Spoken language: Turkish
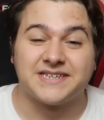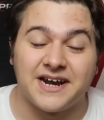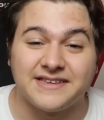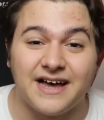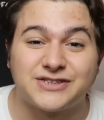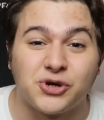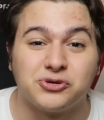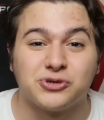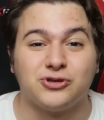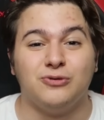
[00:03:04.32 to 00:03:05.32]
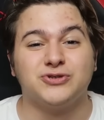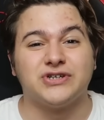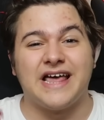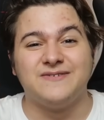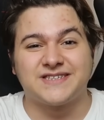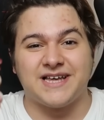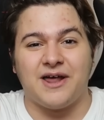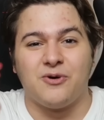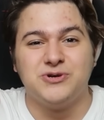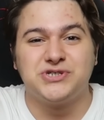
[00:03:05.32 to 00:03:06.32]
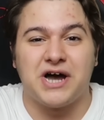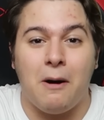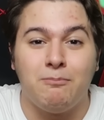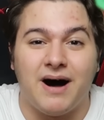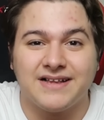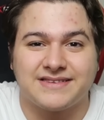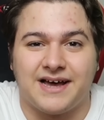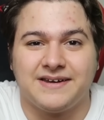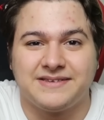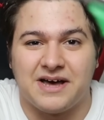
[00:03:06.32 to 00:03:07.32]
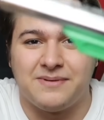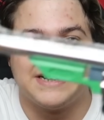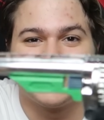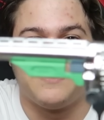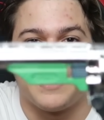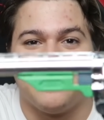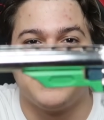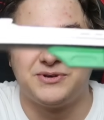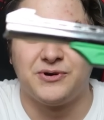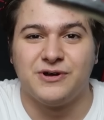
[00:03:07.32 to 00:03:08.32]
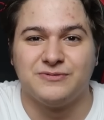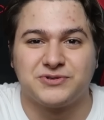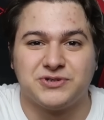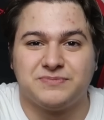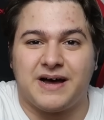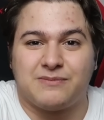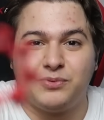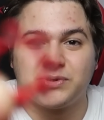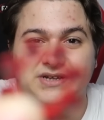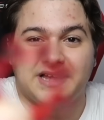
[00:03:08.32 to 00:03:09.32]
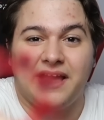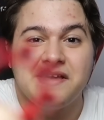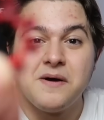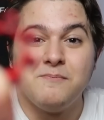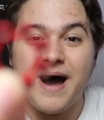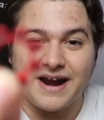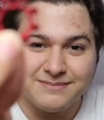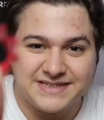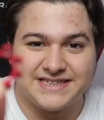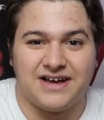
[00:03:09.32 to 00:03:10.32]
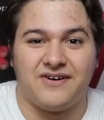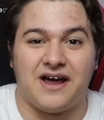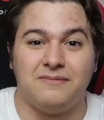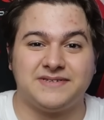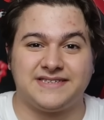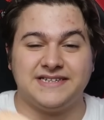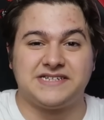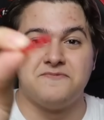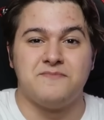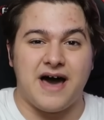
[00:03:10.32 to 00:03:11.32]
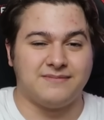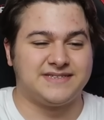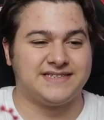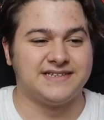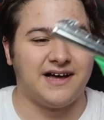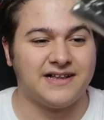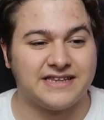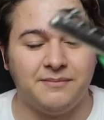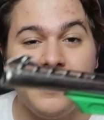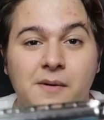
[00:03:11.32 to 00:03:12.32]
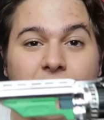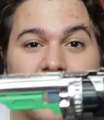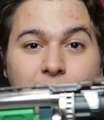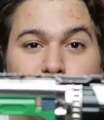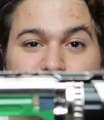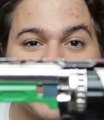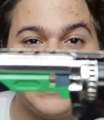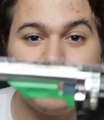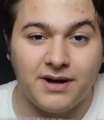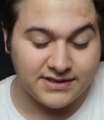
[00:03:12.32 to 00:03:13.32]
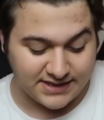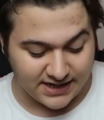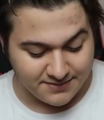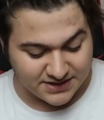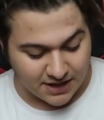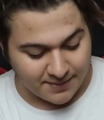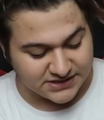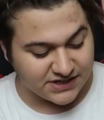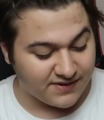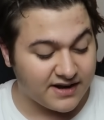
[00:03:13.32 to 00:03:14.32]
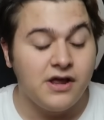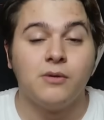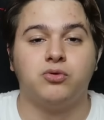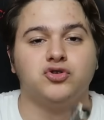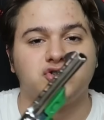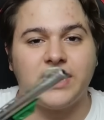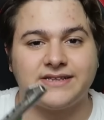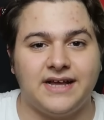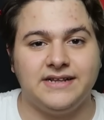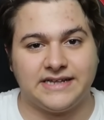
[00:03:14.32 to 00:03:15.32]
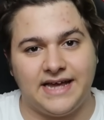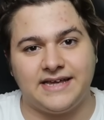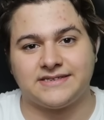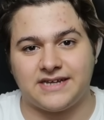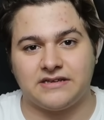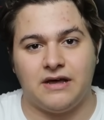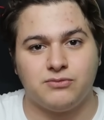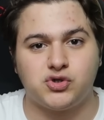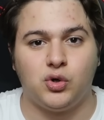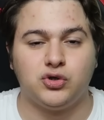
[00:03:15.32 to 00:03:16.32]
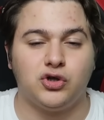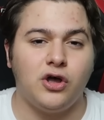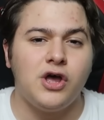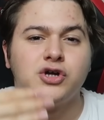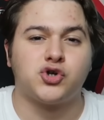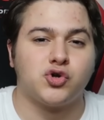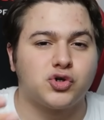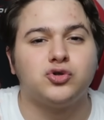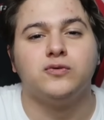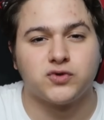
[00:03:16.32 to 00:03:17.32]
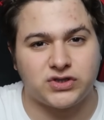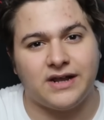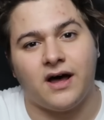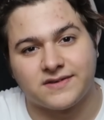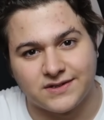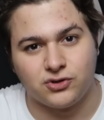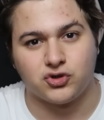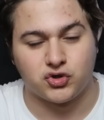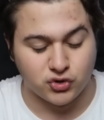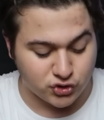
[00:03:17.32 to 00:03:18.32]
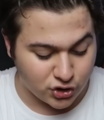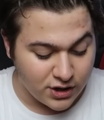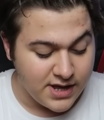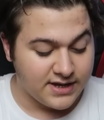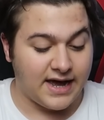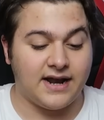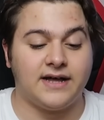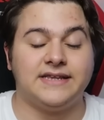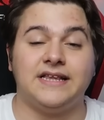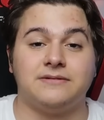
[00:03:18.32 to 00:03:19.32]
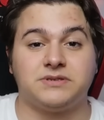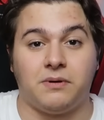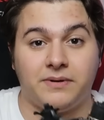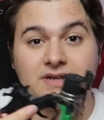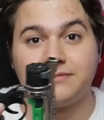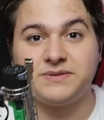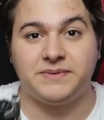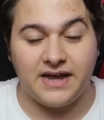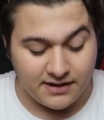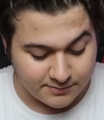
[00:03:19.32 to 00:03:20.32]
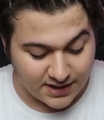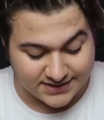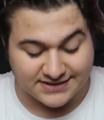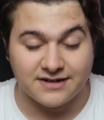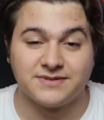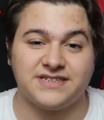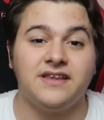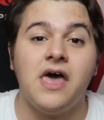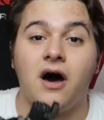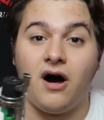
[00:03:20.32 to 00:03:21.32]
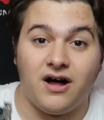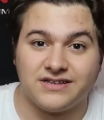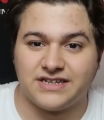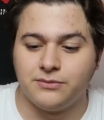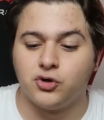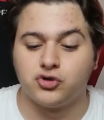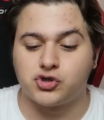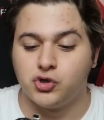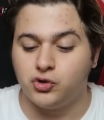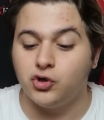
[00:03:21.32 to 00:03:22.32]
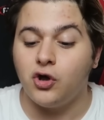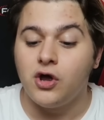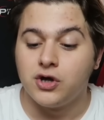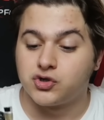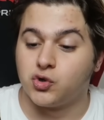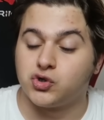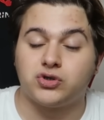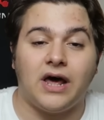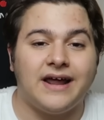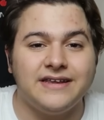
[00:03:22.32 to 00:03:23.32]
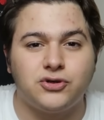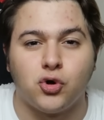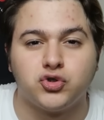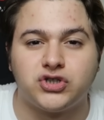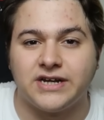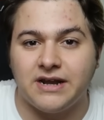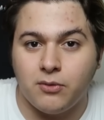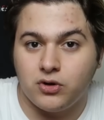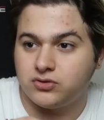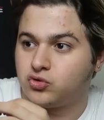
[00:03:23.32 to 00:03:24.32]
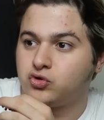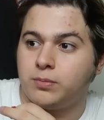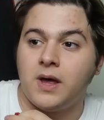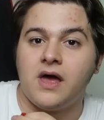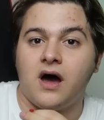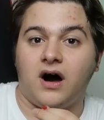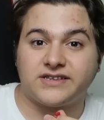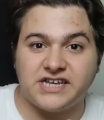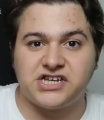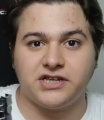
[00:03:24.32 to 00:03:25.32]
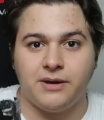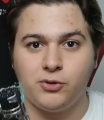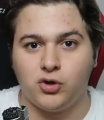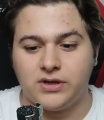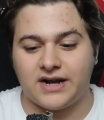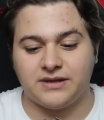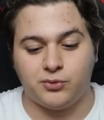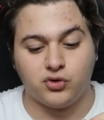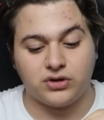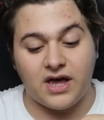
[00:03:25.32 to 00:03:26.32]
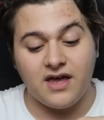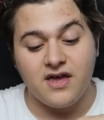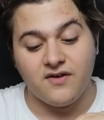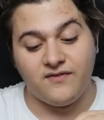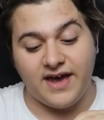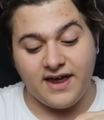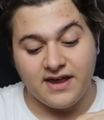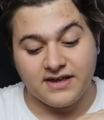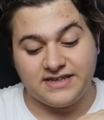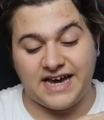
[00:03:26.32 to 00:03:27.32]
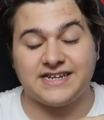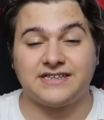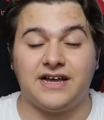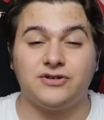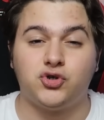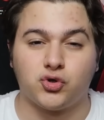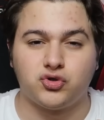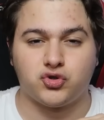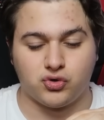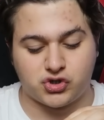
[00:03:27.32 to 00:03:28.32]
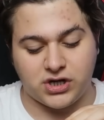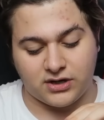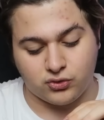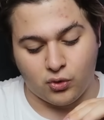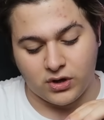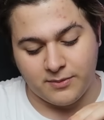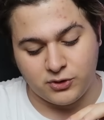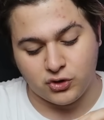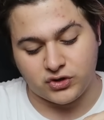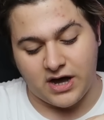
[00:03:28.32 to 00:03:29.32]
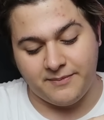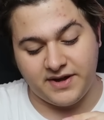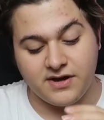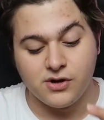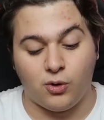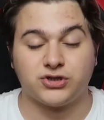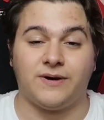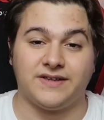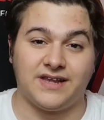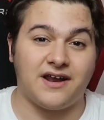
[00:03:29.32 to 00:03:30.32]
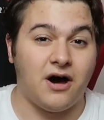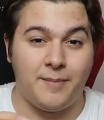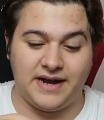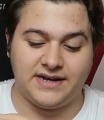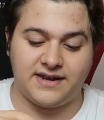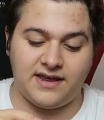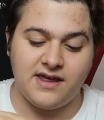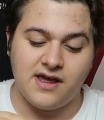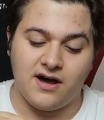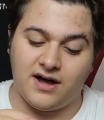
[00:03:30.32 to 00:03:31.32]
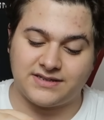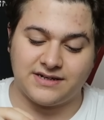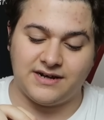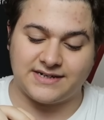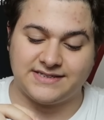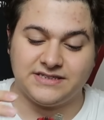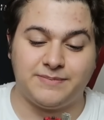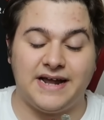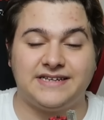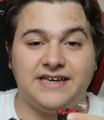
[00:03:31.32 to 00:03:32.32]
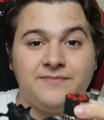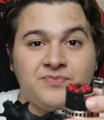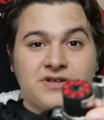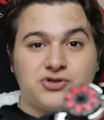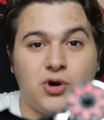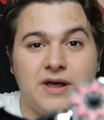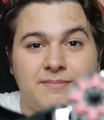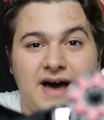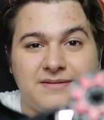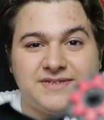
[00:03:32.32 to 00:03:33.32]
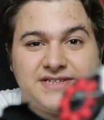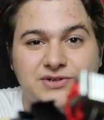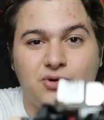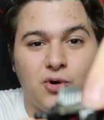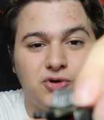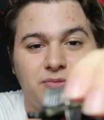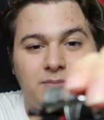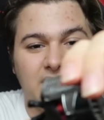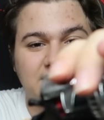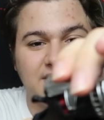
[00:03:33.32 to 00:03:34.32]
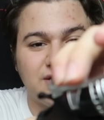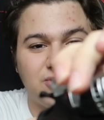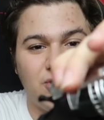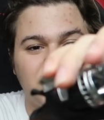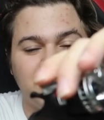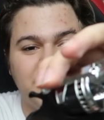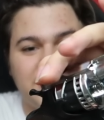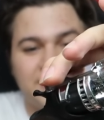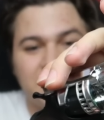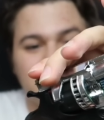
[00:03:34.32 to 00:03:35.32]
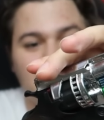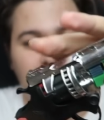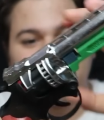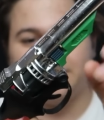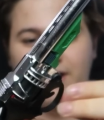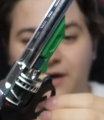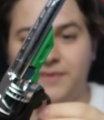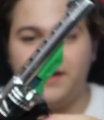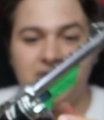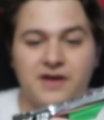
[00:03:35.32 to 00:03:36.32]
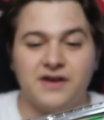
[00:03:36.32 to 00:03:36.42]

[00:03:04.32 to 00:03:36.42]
Sırada çocukluğumuzun efsane oyuncağı mantarlı tabanca var abi. Görüyor musunuz? Bak burada da mermisi de var abi. Sizin için mermisini de aldım. Bakın bu şekilde mantarlı bir tabanca var. Bunun zaten neden yasaklanmış olduğunu çocukluğumuzdan hatırlıyorsunuzdur. Yani annelerimiz babalarımız bile bazılarımızın aldırmıyordu. Çünkü çocuklar hani gözlerine böyle tutup ateş edebiliyorlardı bununla ve gerçekten kötü sonuçlar doğurabiliyordu abi. O zamanlar haberleri hatırlarsınız belki. Şöyle mermisini koydum, mantarını koydum, kapadım abi.